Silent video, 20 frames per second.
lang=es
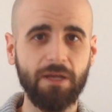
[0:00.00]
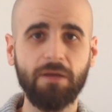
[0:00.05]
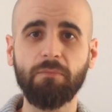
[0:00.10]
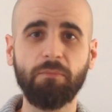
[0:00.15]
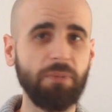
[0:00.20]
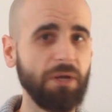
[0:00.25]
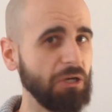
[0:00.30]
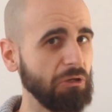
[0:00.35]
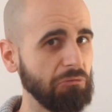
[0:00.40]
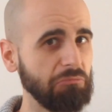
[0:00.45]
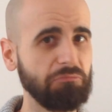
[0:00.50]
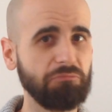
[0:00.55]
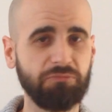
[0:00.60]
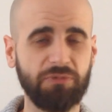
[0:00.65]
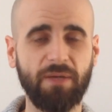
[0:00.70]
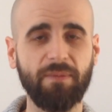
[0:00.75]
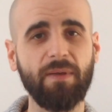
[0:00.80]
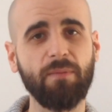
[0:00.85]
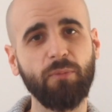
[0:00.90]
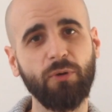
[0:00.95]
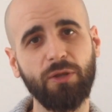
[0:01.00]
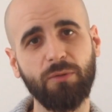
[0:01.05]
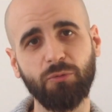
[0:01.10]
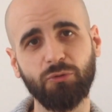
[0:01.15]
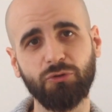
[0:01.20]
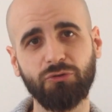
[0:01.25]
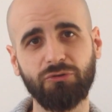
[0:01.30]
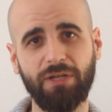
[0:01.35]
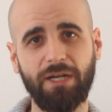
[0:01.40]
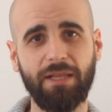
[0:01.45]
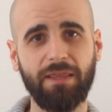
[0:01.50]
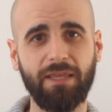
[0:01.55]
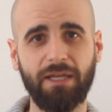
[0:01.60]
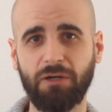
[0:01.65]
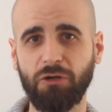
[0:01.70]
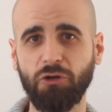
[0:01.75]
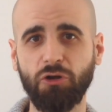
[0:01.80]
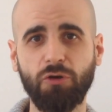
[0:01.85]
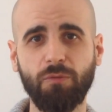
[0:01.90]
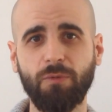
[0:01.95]
pero también podemos
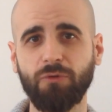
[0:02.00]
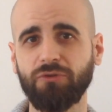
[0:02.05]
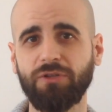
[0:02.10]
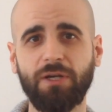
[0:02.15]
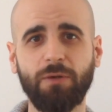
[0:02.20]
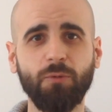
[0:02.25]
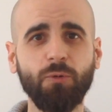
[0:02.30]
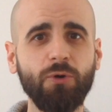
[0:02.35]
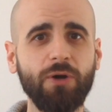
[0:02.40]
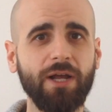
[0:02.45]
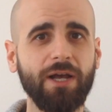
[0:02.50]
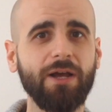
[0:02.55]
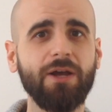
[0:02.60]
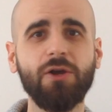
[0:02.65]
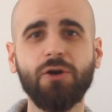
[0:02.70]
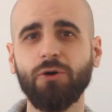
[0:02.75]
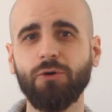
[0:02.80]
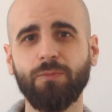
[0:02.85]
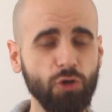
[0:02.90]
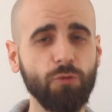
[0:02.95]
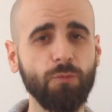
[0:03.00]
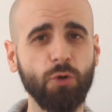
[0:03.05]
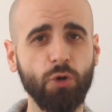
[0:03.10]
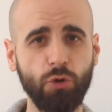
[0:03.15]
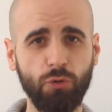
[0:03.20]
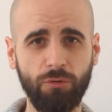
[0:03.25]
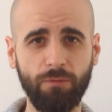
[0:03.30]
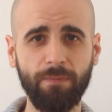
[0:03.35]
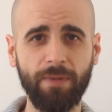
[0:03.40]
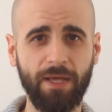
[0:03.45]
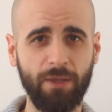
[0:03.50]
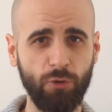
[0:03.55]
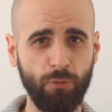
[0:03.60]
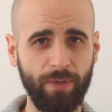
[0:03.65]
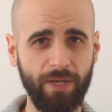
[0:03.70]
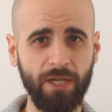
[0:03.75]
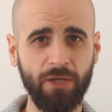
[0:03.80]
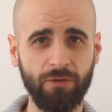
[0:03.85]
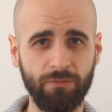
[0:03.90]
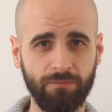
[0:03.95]
utilizarlo como tribuna o como columna de
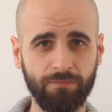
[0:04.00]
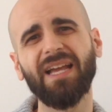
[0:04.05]
opinión.